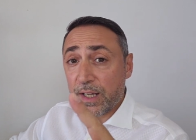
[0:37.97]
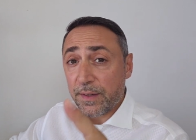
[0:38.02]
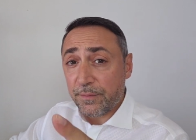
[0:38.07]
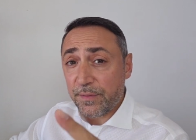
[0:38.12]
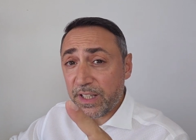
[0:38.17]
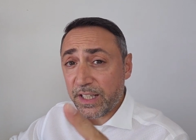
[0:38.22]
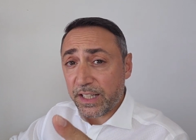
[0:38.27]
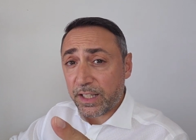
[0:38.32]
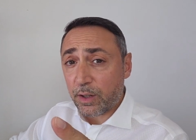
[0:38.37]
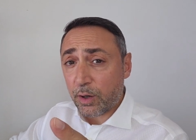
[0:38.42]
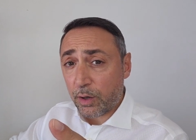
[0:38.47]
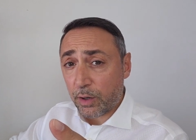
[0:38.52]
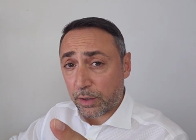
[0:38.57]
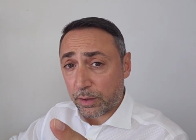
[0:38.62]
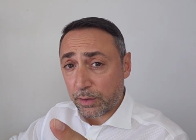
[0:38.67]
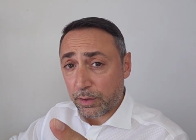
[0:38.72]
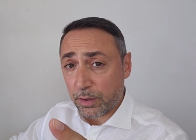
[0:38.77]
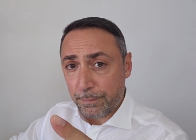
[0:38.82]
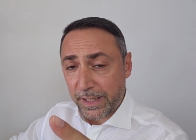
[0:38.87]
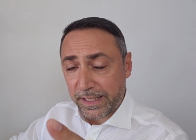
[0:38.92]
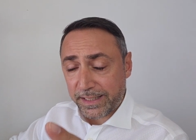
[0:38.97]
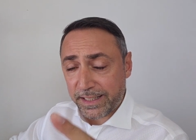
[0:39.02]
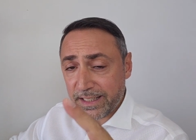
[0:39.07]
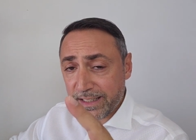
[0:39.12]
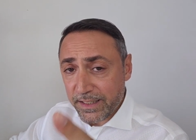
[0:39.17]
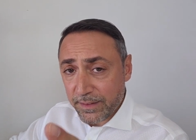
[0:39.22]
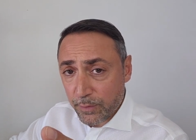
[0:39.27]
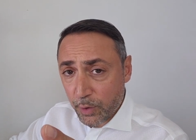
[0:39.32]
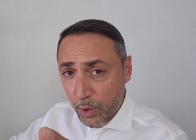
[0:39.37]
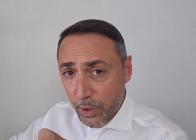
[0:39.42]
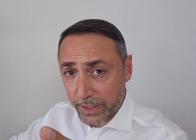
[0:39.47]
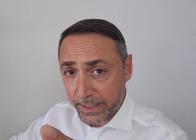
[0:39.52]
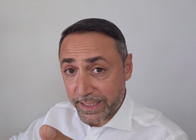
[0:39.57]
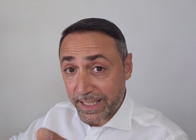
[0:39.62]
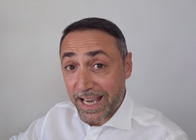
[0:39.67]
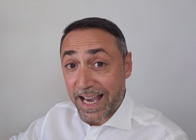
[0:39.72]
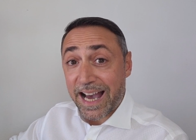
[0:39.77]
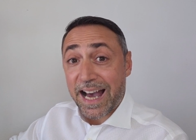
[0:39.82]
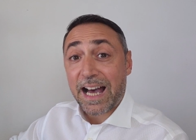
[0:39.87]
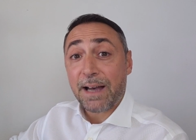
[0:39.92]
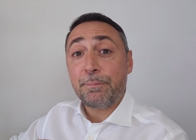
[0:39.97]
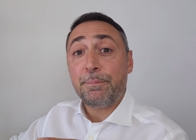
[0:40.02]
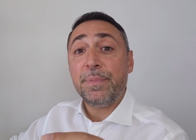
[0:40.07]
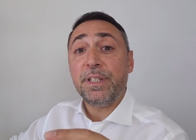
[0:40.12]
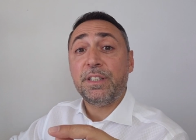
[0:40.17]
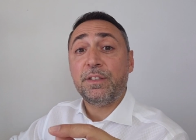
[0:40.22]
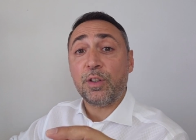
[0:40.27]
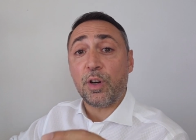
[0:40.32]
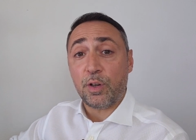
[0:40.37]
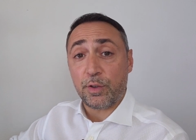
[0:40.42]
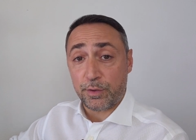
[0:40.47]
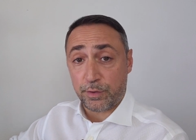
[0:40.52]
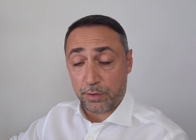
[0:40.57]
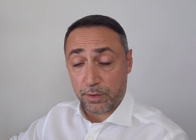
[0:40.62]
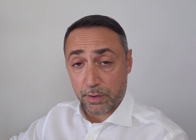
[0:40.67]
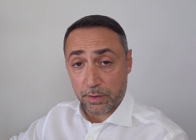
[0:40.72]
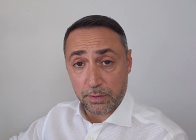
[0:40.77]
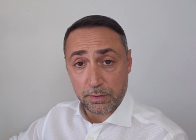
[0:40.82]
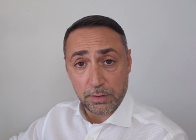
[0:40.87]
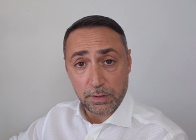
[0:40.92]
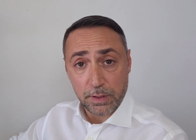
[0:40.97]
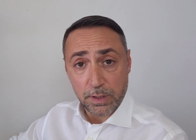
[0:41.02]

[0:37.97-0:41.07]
vi ricordo per chi di voi ha bisogno